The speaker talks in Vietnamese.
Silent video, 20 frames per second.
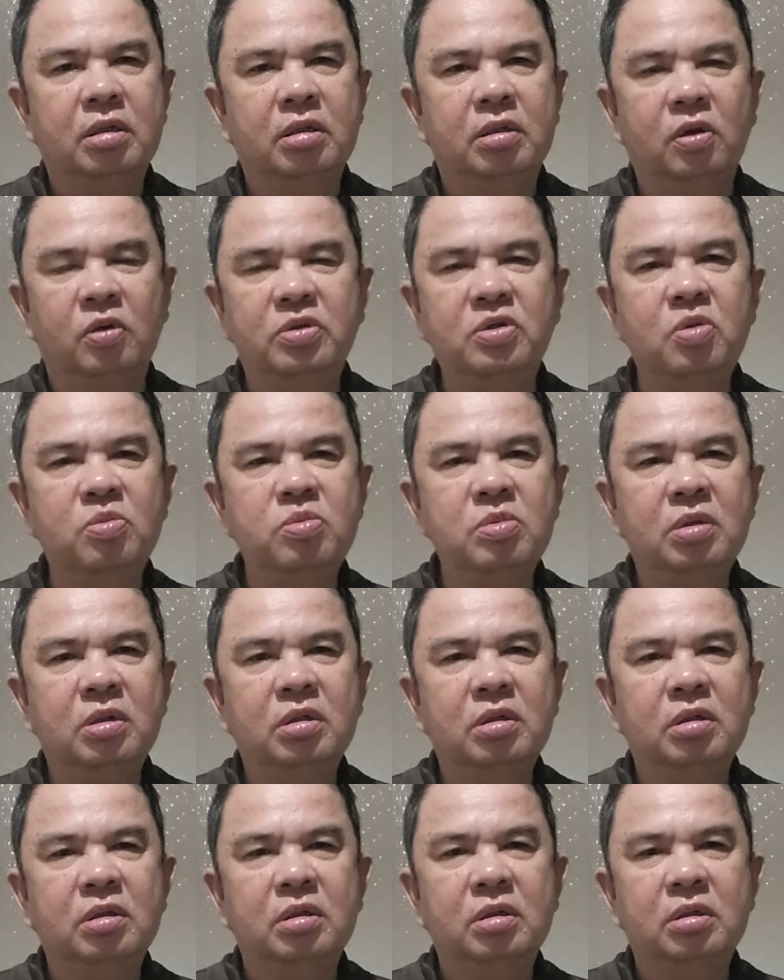nội dung
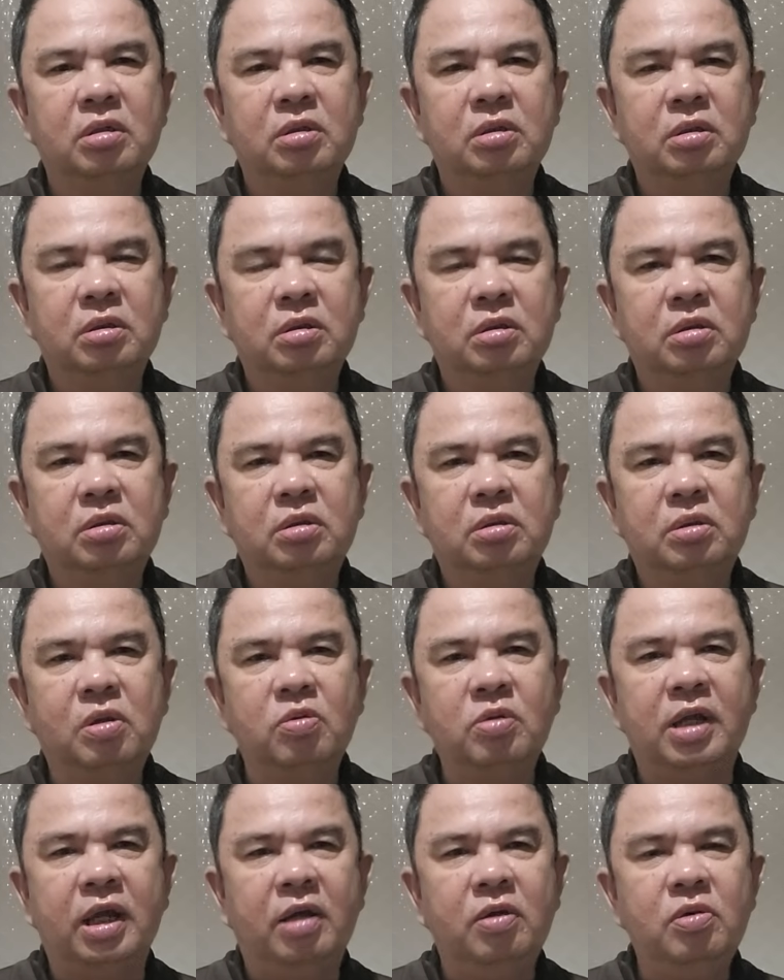
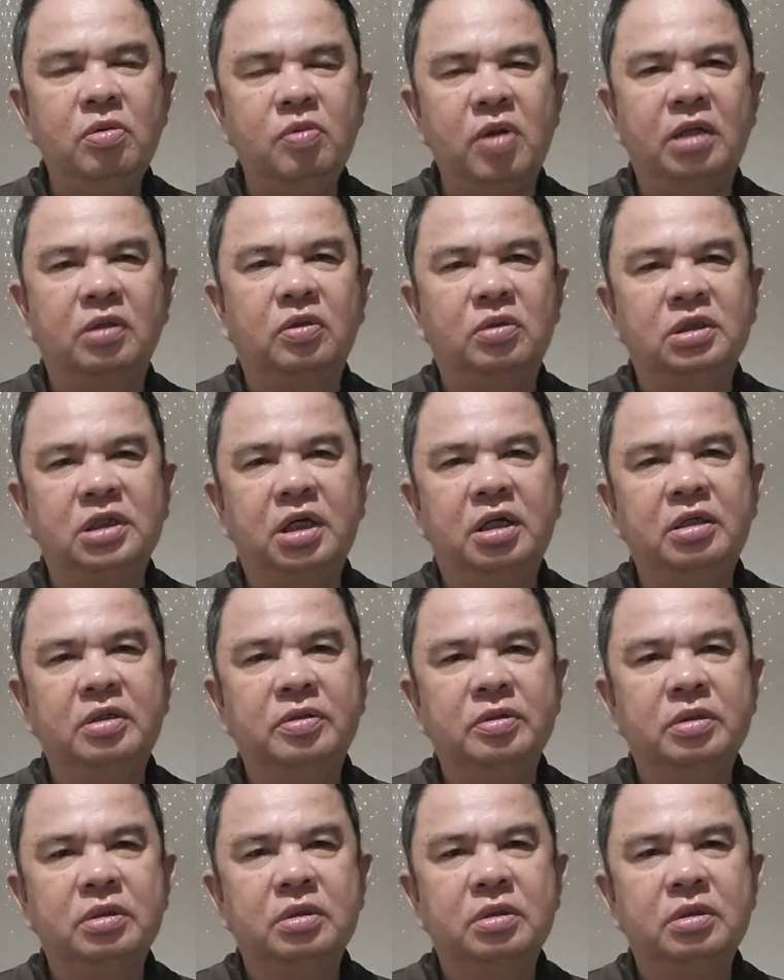tố cáo hoàn toàn sai